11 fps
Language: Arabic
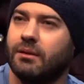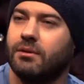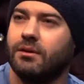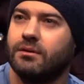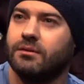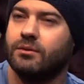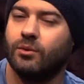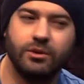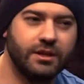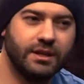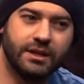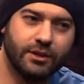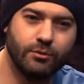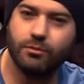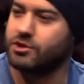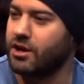يتعمل وقلت كده
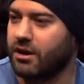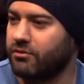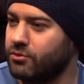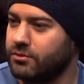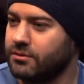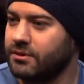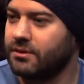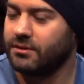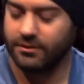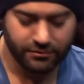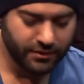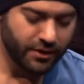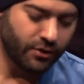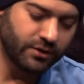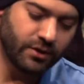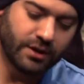كده هم مش هيعرفوه
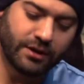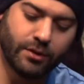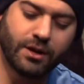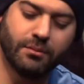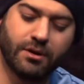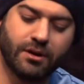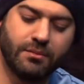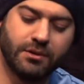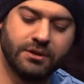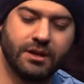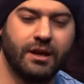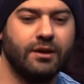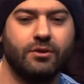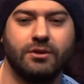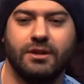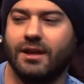فرحت واخد الورق بره مضيت
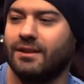عليه ورحت